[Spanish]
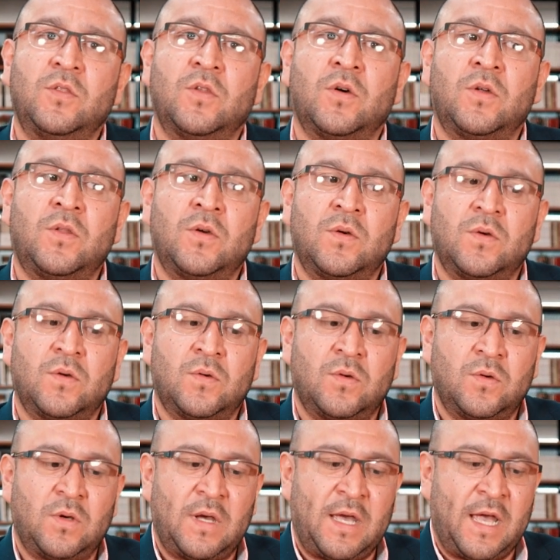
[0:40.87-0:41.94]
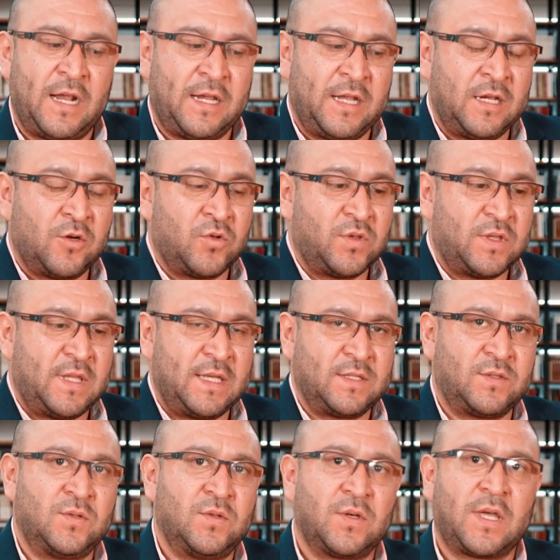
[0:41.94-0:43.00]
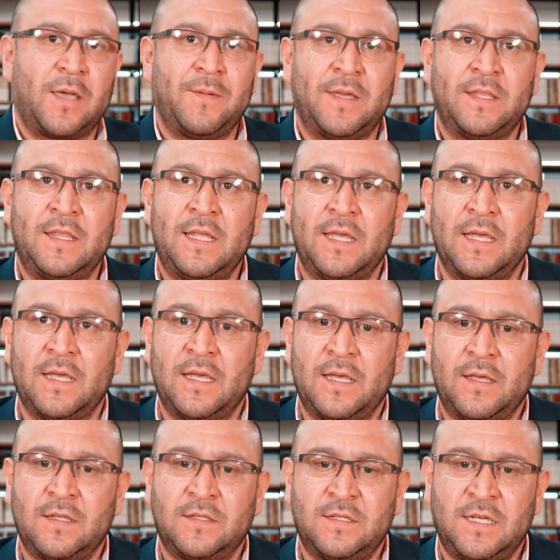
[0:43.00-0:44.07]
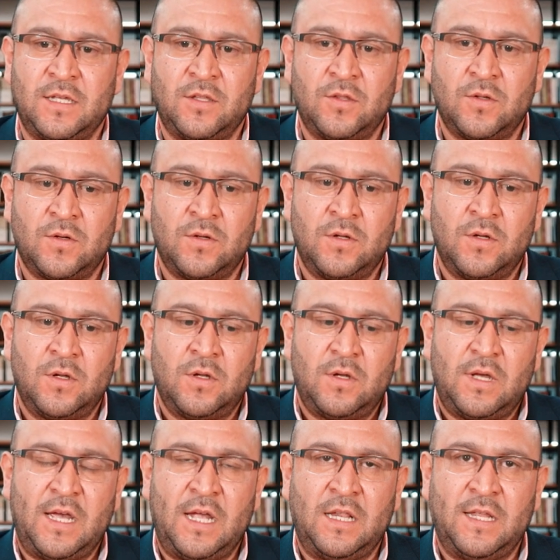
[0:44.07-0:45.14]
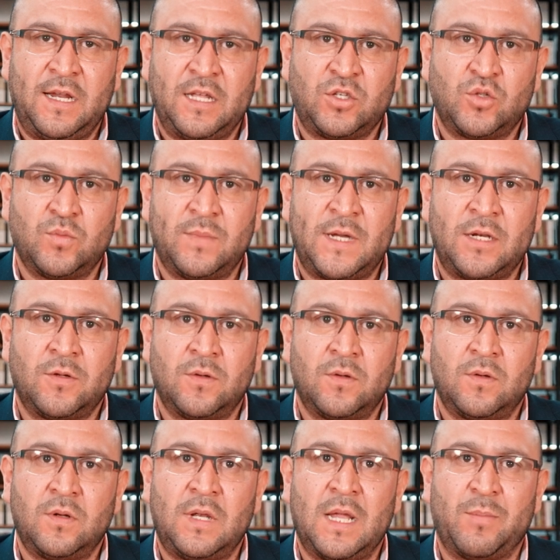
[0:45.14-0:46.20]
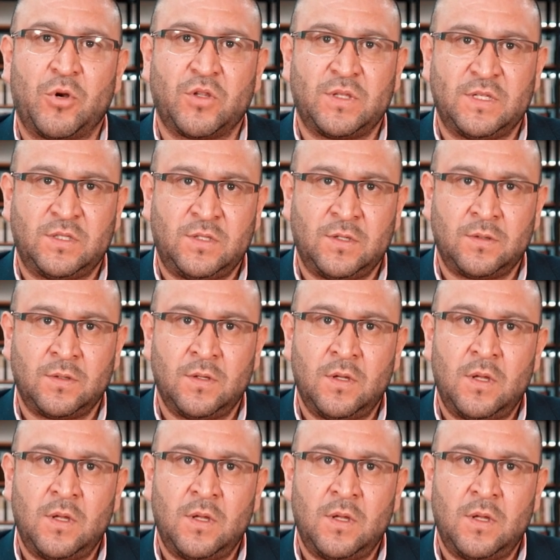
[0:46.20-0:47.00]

todo aquel contexto que viene siendo el derecho humano, la protección